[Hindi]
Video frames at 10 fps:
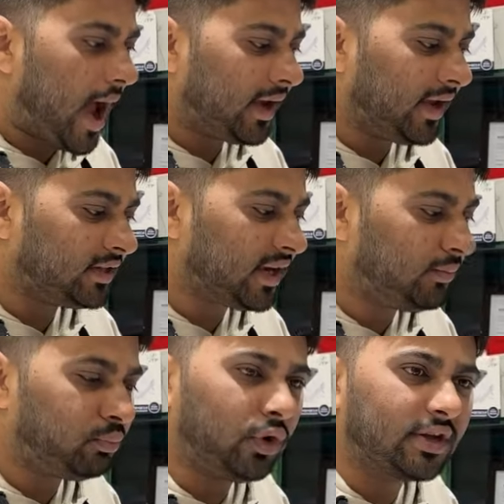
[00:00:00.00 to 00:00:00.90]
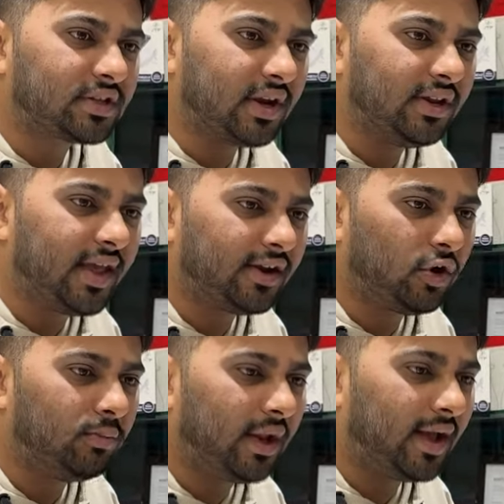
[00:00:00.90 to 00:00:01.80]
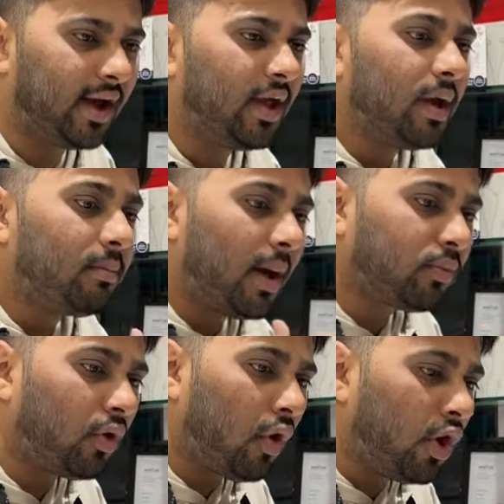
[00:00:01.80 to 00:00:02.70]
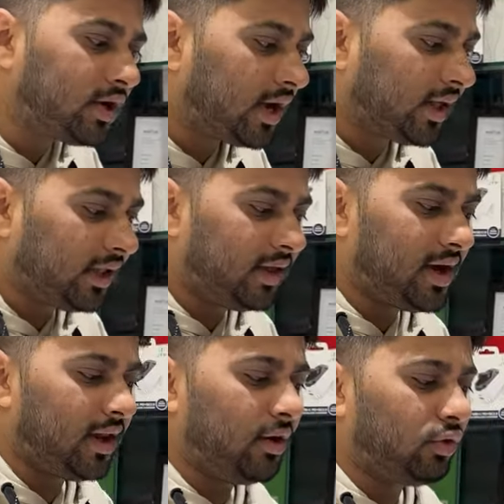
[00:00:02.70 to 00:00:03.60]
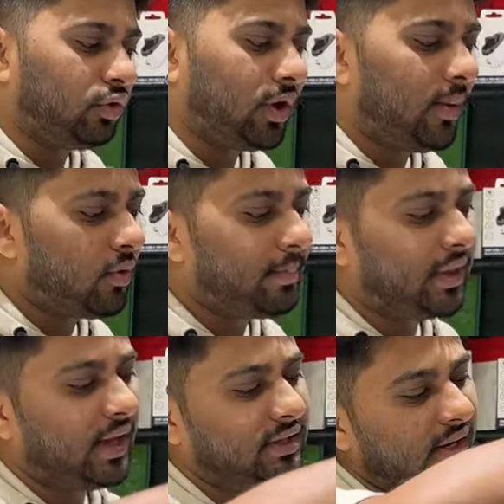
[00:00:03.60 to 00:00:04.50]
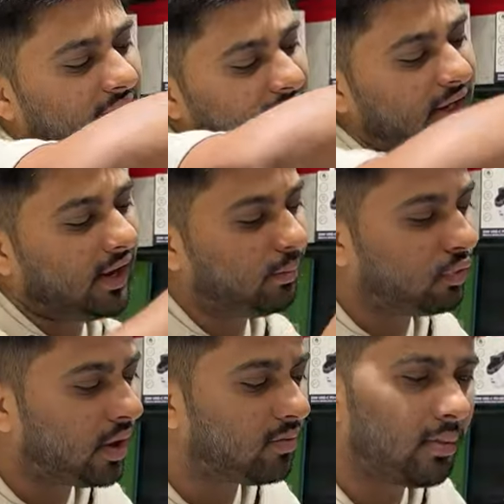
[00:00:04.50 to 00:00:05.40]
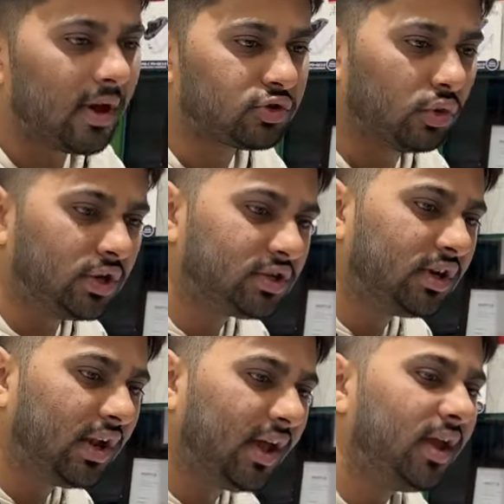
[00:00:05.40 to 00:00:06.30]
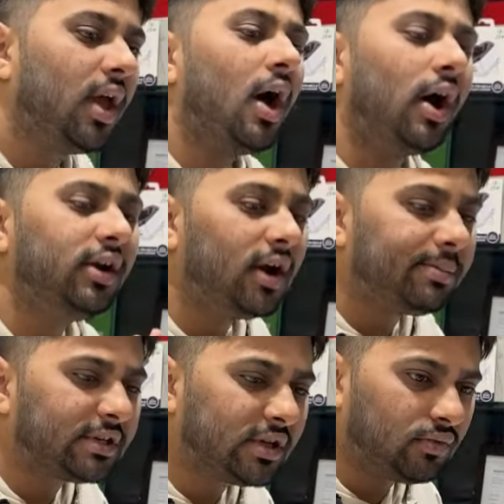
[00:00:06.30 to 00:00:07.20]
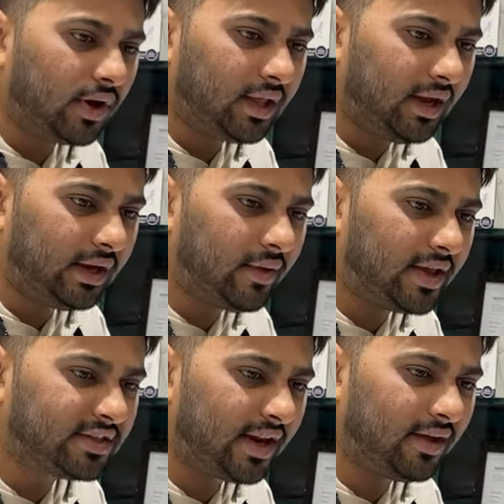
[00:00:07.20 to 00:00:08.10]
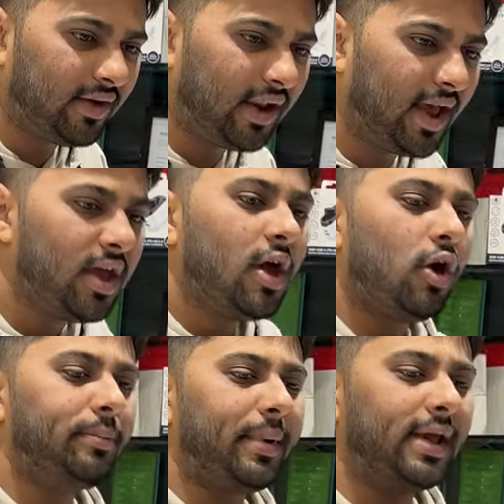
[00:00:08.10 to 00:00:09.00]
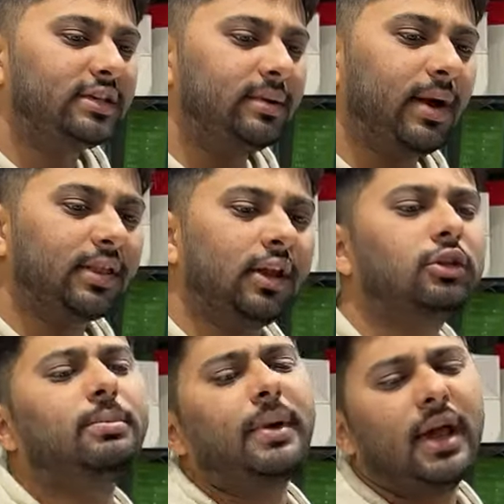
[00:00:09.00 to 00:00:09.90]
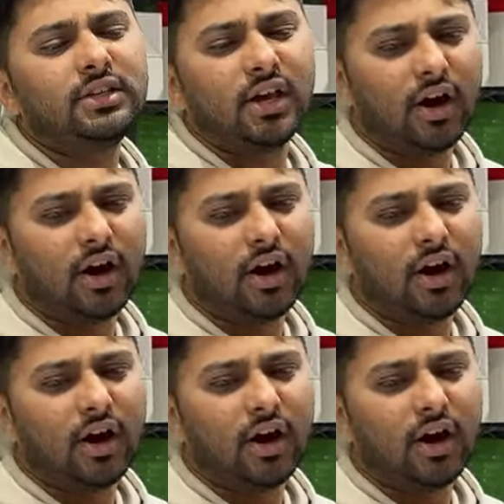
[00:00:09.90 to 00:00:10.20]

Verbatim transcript: आगे की साइड पूरा स्क्रीन देखने को मिलेगा मैं आपको ऑन करके दिखा रहा हूँ क्योंकि आपको पता चलना चाहिए कि पूरा मोबाइल ओरिजिनल है हंड्रेड वर्किंग डिवाइस रहने वाला है और प्राइस की बात करें तो प्राइस